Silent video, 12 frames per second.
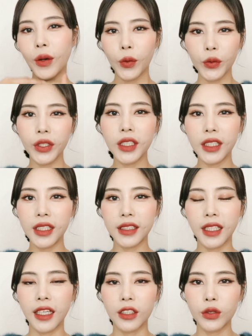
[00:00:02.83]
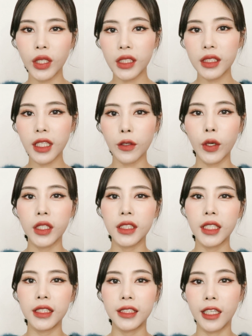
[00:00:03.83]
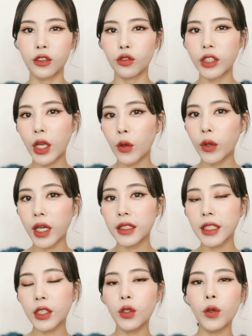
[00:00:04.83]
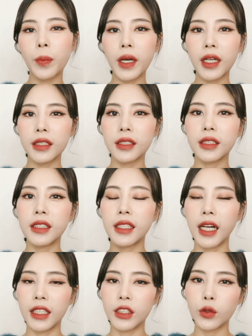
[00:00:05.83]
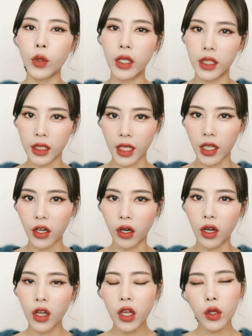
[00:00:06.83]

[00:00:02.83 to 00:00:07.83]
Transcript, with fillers: 오늘은 제가 최근에 굉장히 자주 사용한 섀도우 팔레트들을 가지고 왔는데요.